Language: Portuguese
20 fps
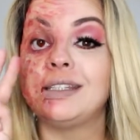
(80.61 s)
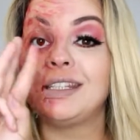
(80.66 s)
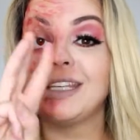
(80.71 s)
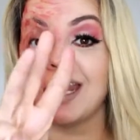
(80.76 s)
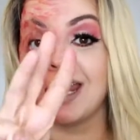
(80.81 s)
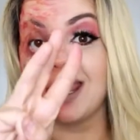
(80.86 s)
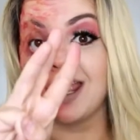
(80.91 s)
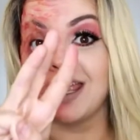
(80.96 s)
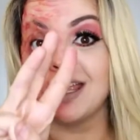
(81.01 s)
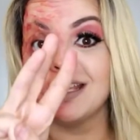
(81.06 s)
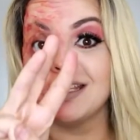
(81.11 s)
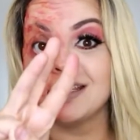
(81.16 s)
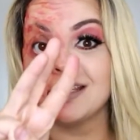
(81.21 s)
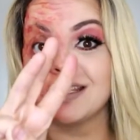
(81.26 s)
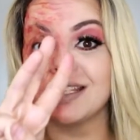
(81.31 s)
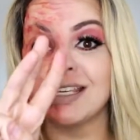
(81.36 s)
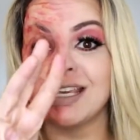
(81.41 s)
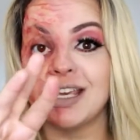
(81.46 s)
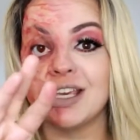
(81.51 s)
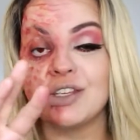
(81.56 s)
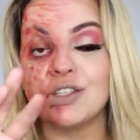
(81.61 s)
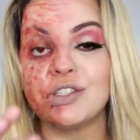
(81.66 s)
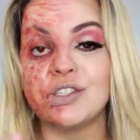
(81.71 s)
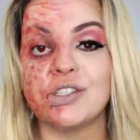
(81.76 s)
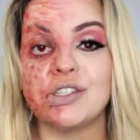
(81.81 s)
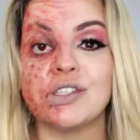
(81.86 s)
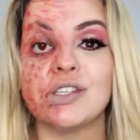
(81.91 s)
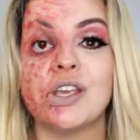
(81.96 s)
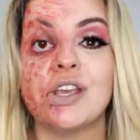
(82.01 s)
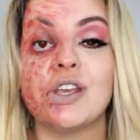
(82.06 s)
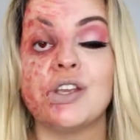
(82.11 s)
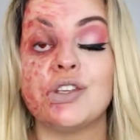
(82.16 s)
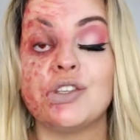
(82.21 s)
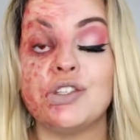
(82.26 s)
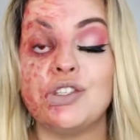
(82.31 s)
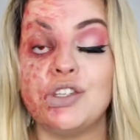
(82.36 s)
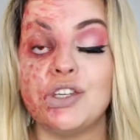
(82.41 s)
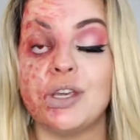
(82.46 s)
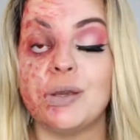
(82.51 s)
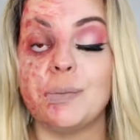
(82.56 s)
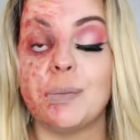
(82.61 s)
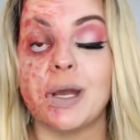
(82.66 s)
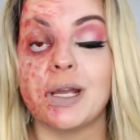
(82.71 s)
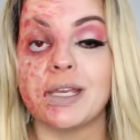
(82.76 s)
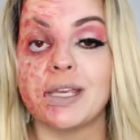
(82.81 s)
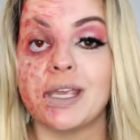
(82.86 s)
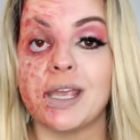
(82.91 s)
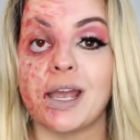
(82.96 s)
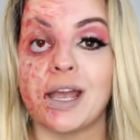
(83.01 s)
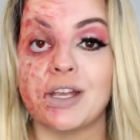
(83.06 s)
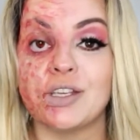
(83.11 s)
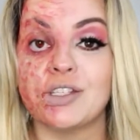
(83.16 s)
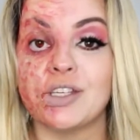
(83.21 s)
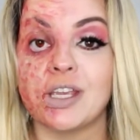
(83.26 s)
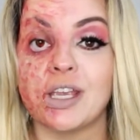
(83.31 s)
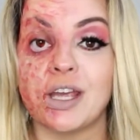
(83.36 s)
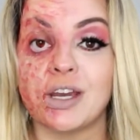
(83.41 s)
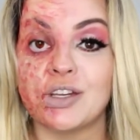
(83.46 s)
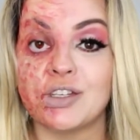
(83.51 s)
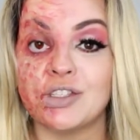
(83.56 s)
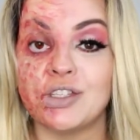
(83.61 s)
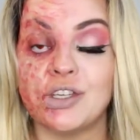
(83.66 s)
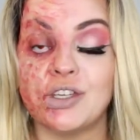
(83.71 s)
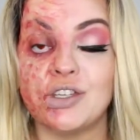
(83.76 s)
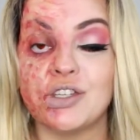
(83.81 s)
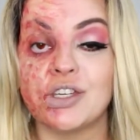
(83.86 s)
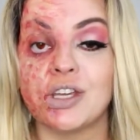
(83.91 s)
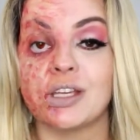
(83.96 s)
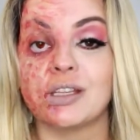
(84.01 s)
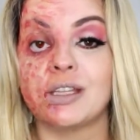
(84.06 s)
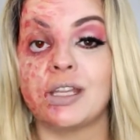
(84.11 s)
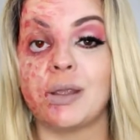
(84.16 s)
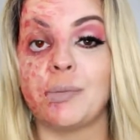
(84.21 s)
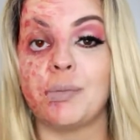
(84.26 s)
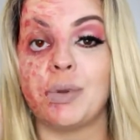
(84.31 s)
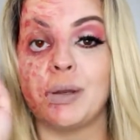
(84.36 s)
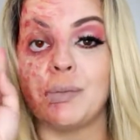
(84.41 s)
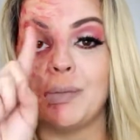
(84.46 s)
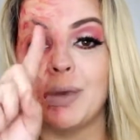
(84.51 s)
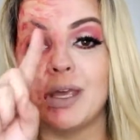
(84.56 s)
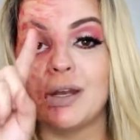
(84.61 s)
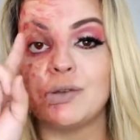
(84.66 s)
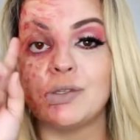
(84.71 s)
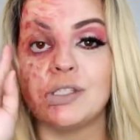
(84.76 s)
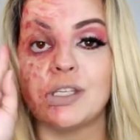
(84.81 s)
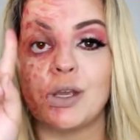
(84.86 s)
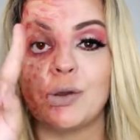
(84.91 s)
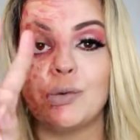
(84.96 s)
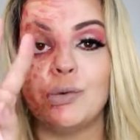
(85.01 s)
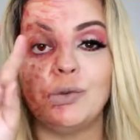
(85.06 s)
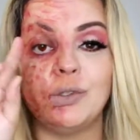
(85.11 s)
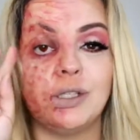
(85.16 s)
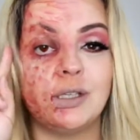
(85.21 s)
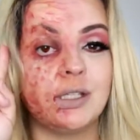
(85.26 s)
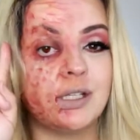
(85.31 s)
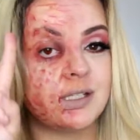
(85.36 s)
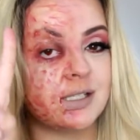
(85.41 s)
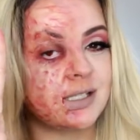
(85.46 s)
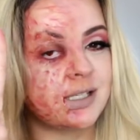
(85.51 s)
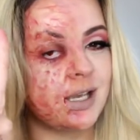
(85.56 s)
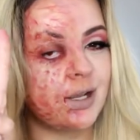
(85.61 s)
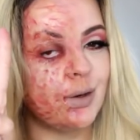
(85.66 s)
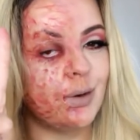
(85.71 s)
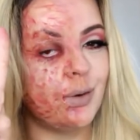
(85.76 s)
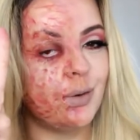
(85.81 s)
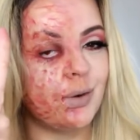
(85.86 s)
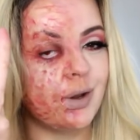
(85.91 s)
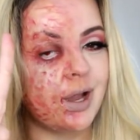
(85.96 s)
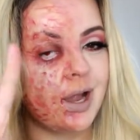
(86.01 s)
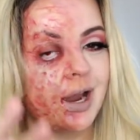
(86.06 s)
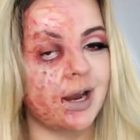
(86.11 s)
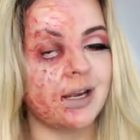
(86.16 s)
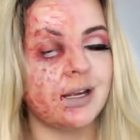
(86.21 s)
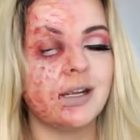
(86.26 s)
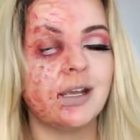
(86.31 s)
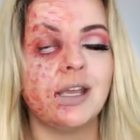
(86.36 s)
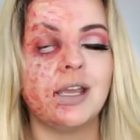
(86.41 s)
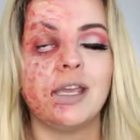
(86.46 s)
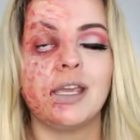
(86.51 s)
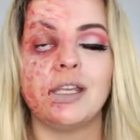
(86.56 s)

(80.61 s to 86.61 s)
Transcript: três kits de maquiagem artística, tem primeiro, segundo e terceiro lugar.